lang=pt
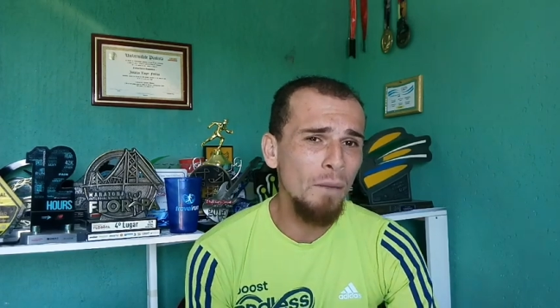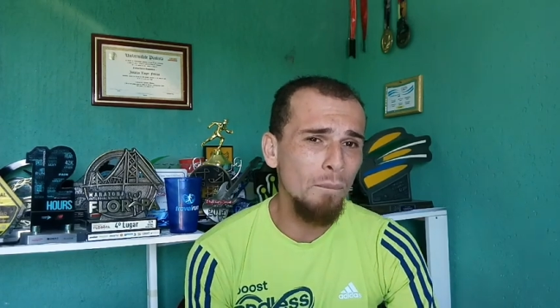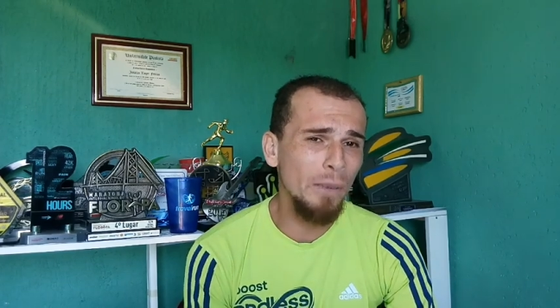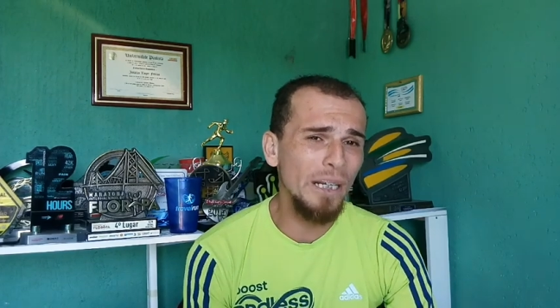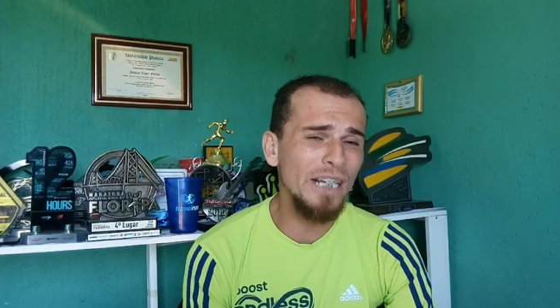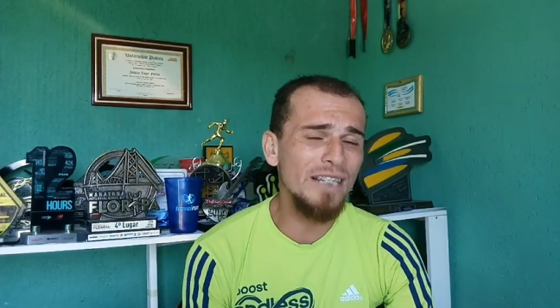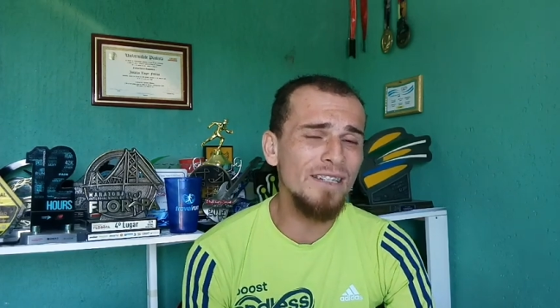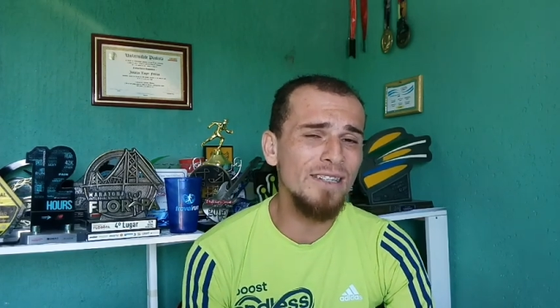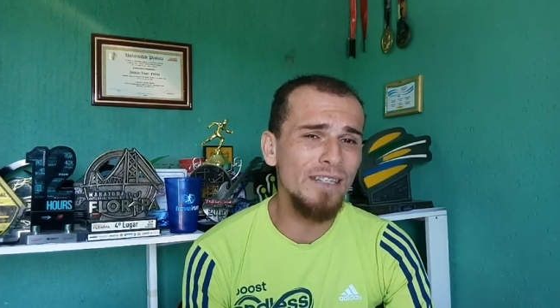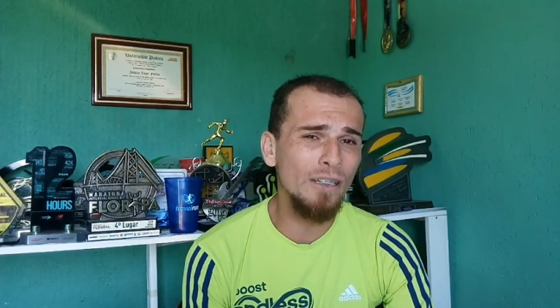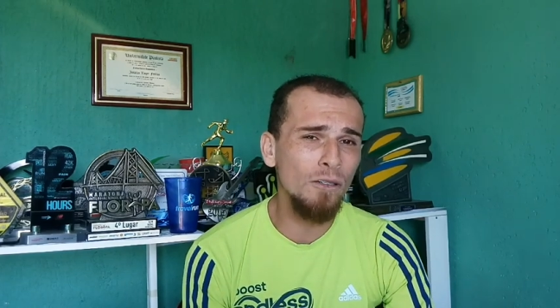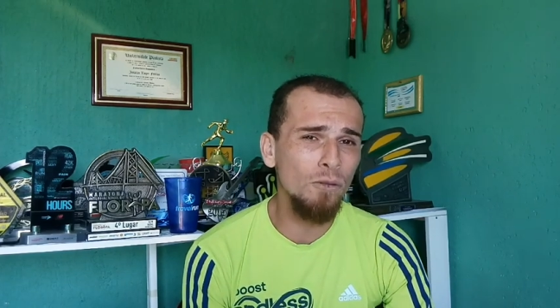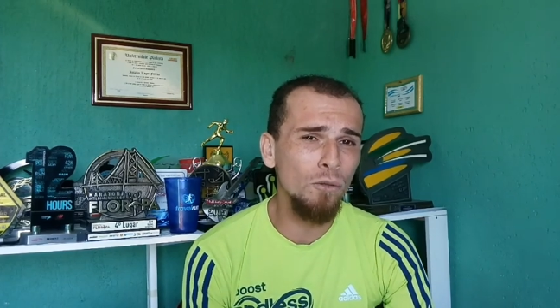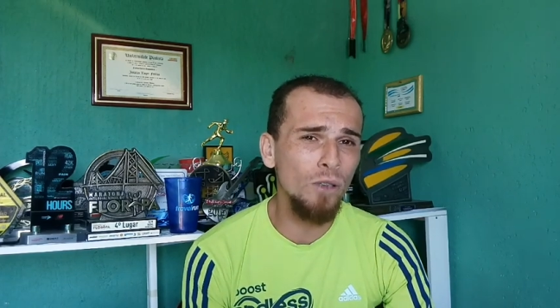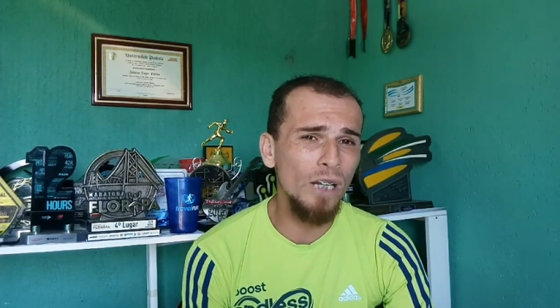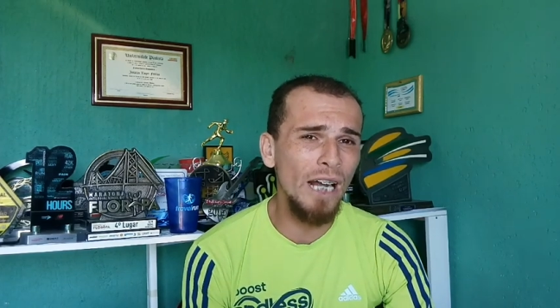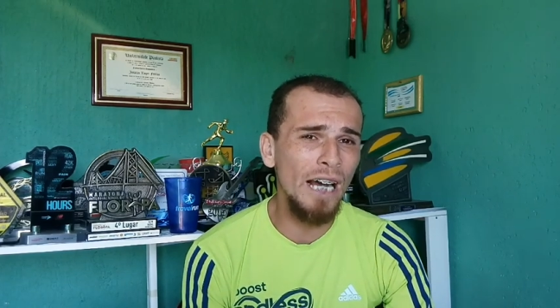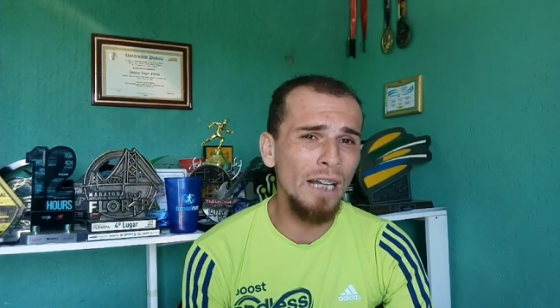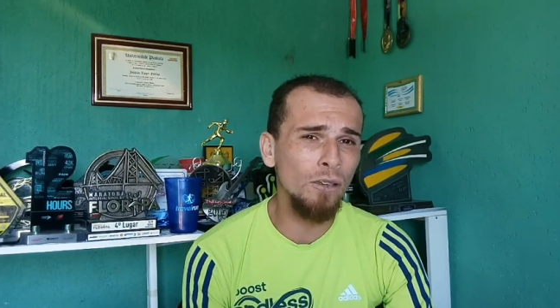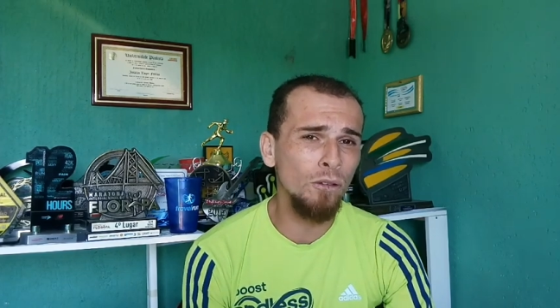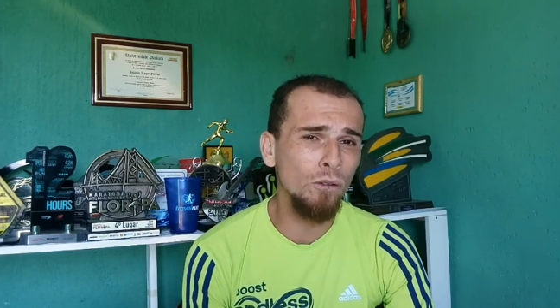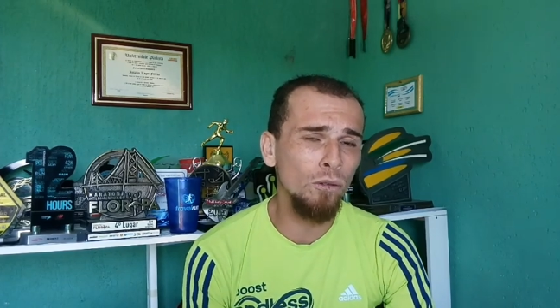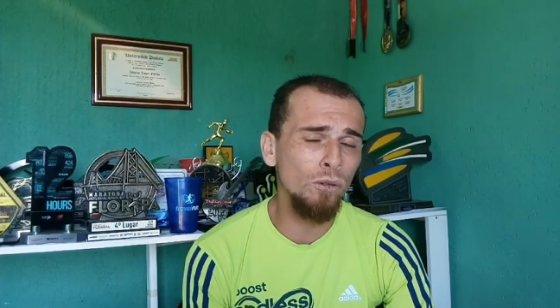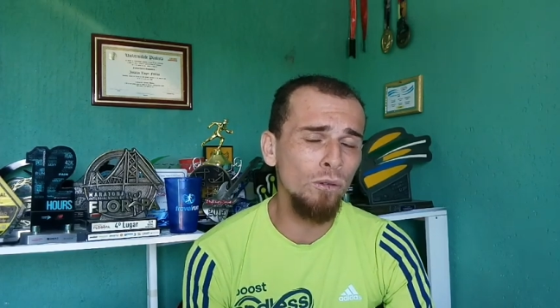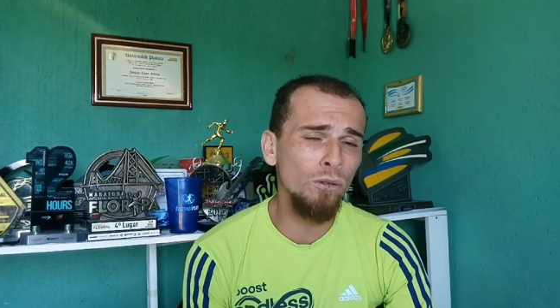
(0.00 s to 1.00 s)
para
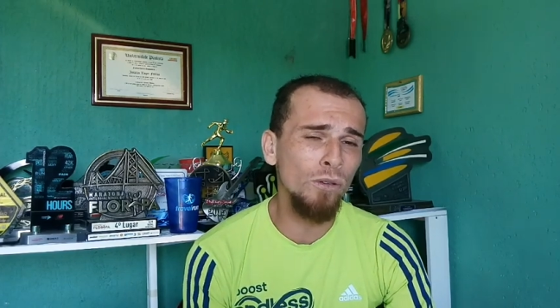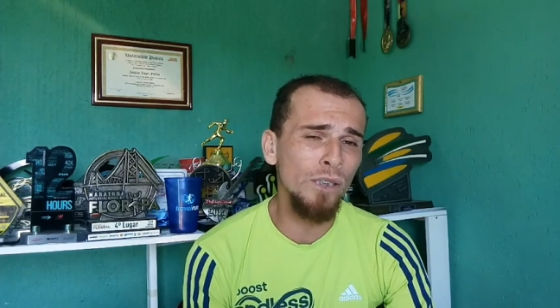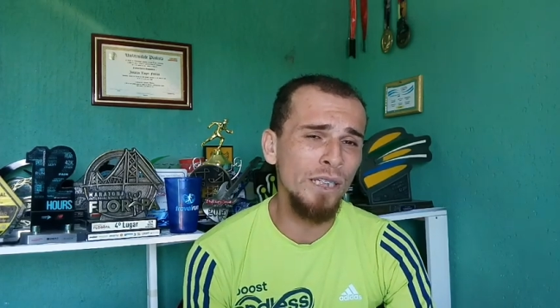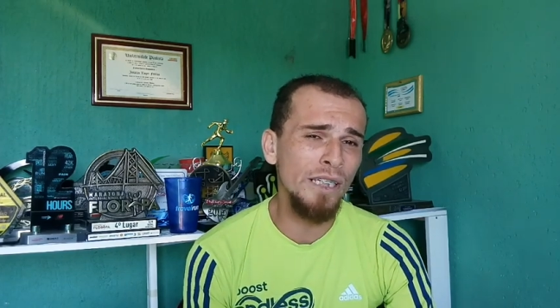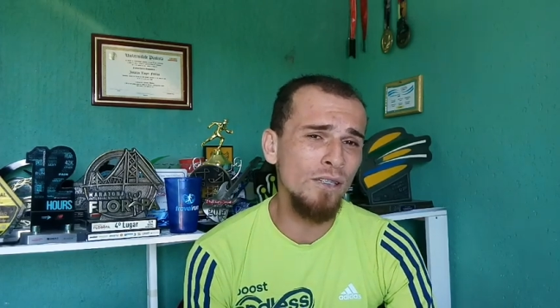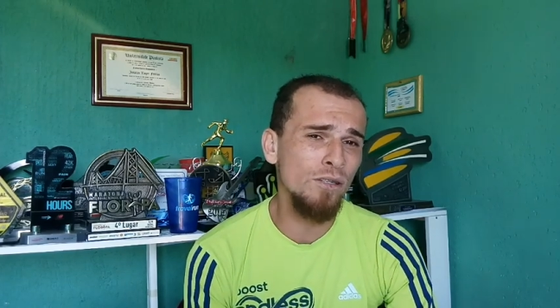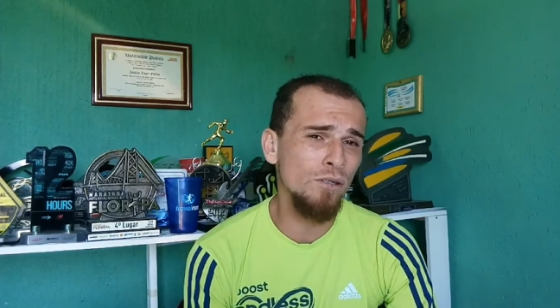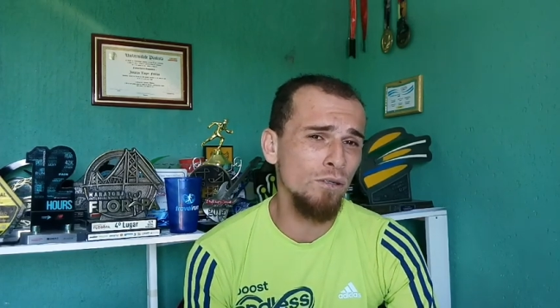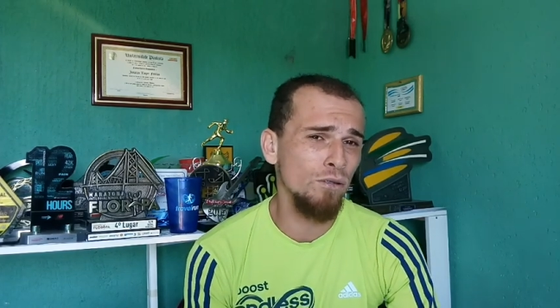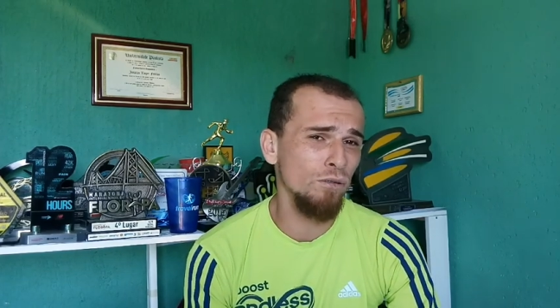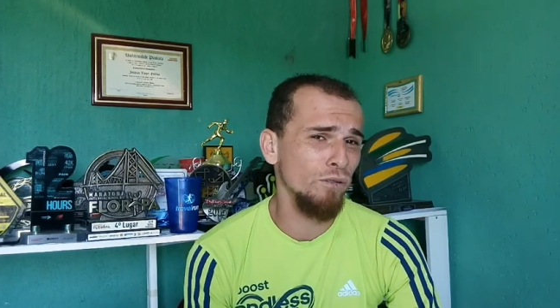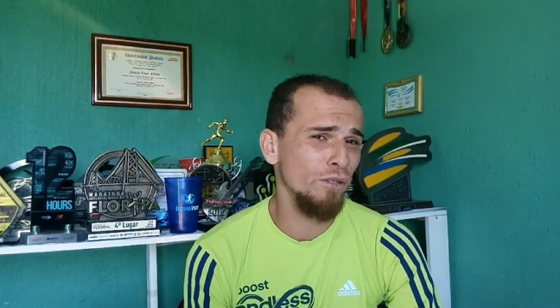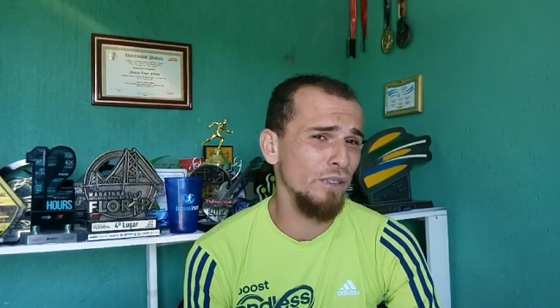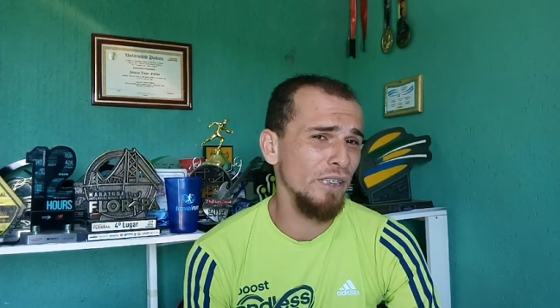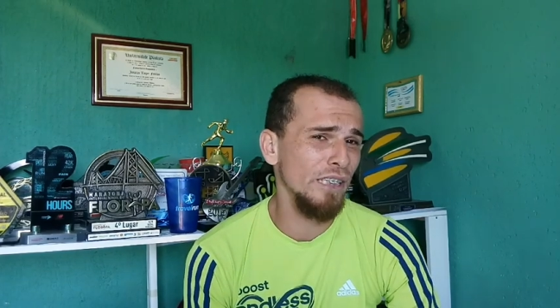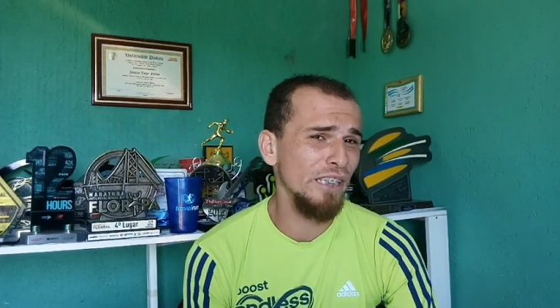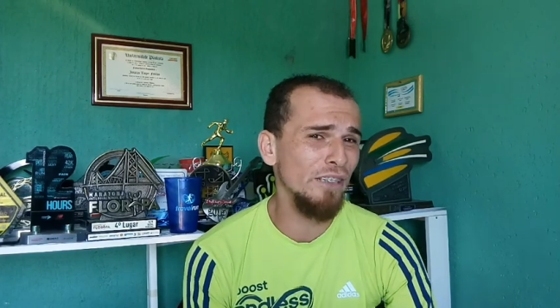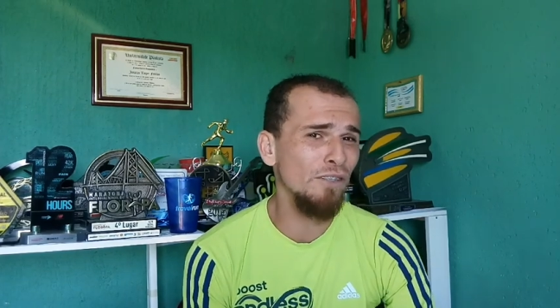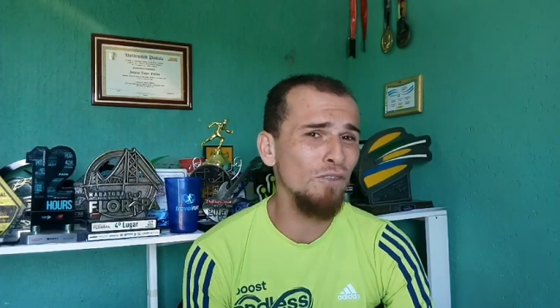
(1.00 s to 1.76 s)
segurar tudo isso.